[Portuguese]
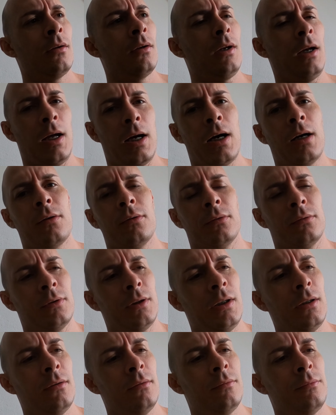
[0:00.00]
Claro,
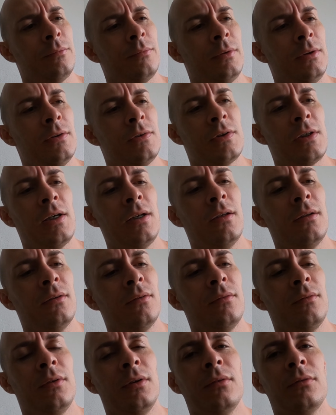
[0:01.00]
tá? Isso aí
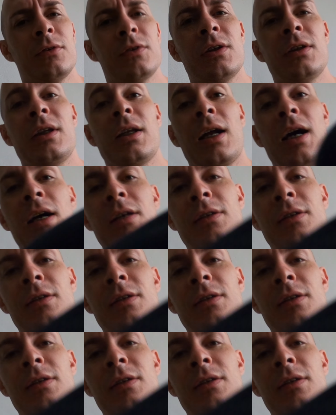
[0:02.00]
não, não se tira